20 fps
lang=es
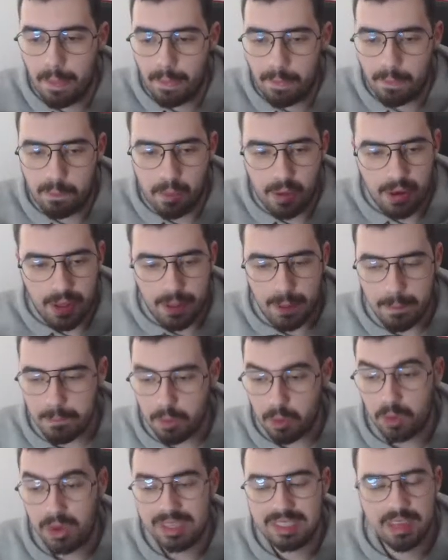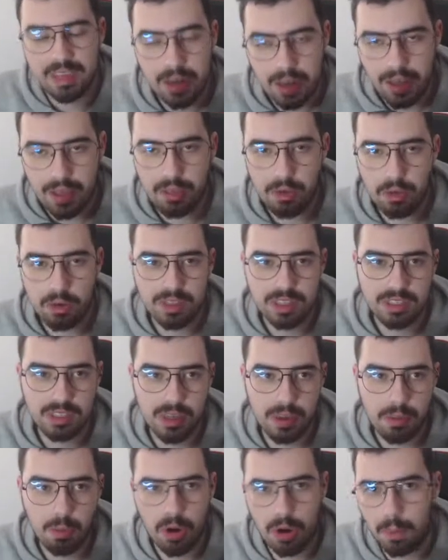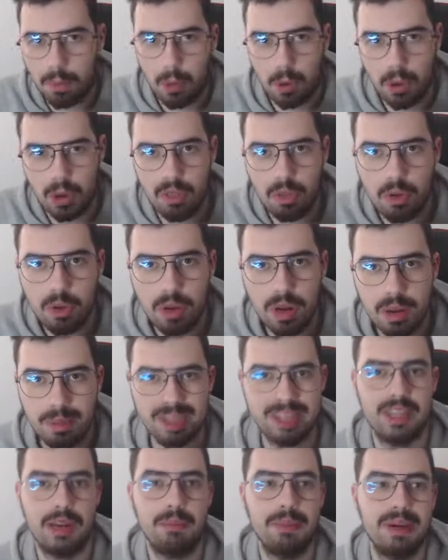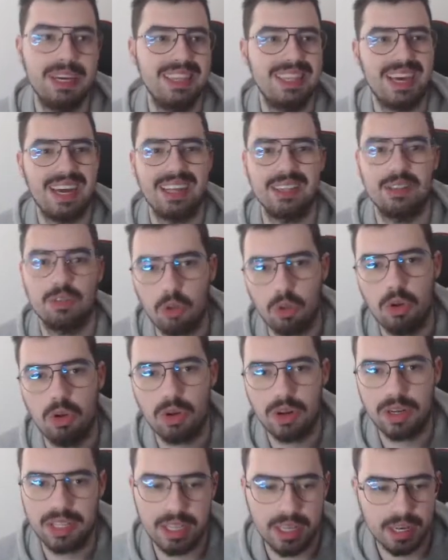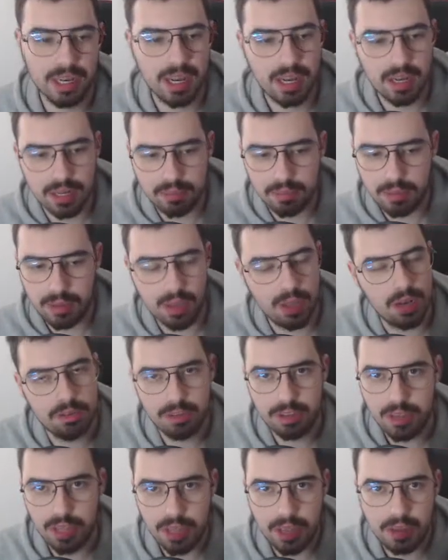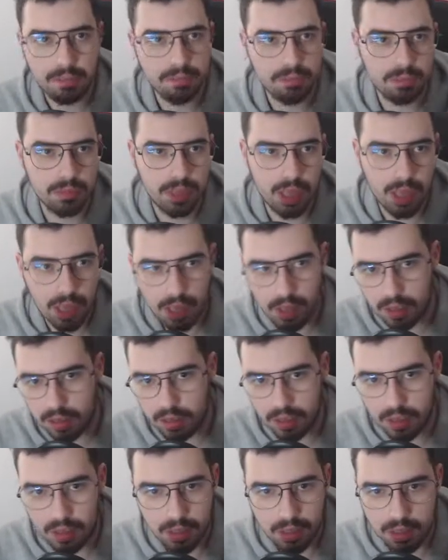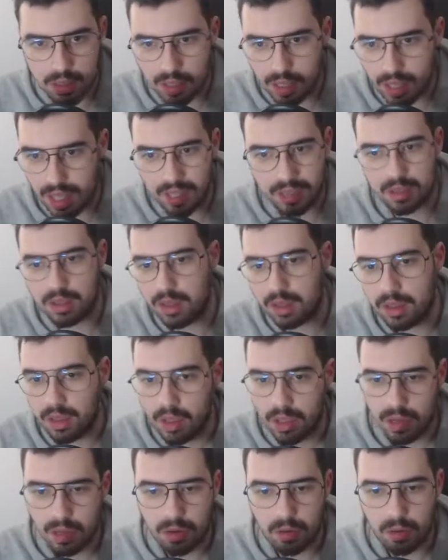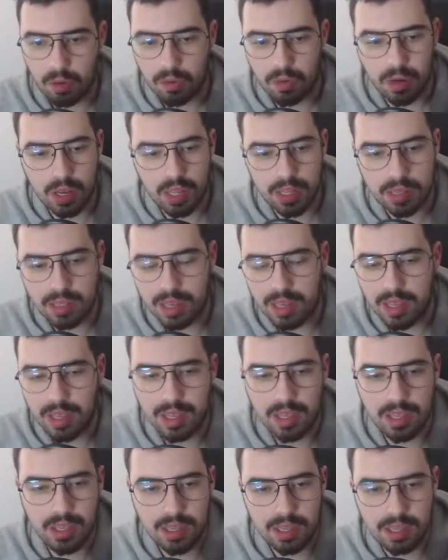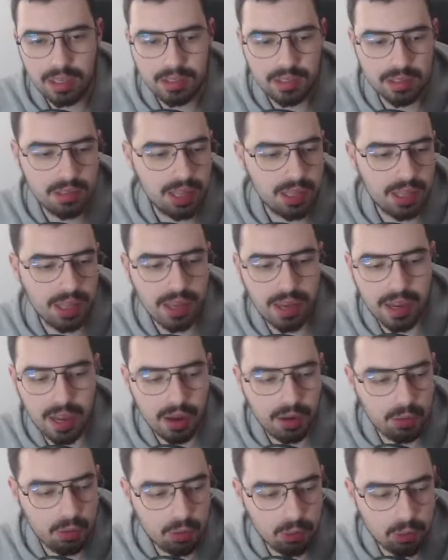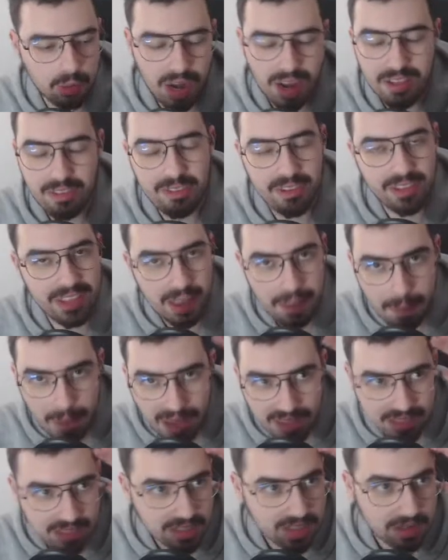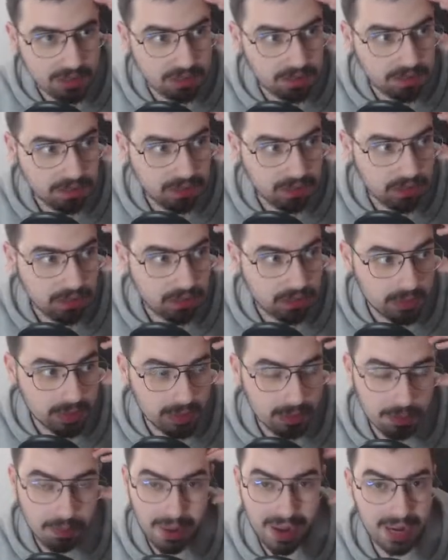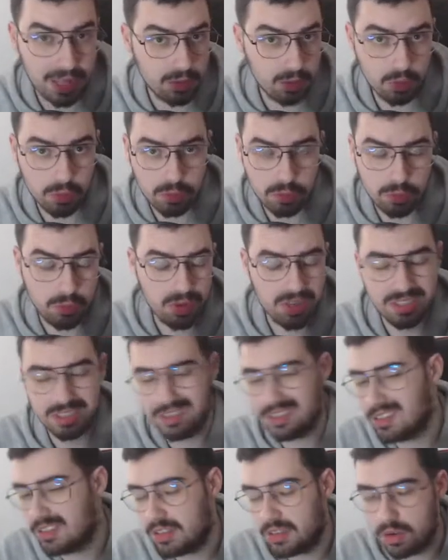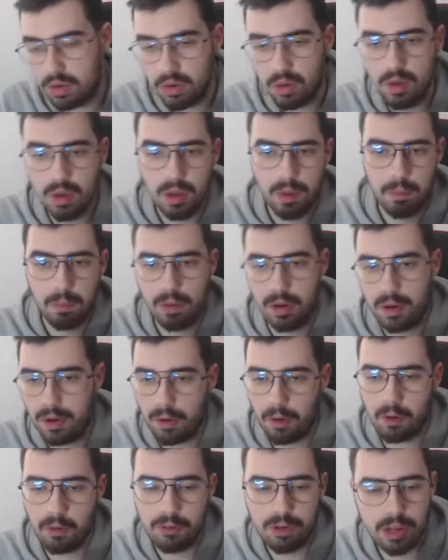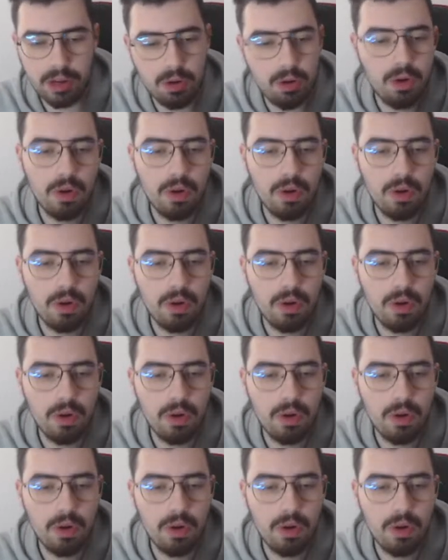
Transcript: por ejemplo, ese creador dice, bueno, pues le doy una mastermind a todos los que tengan mi NFT de este. Con este que tengan un NFT más mm, barato, por así decirlo, pues les ofrezco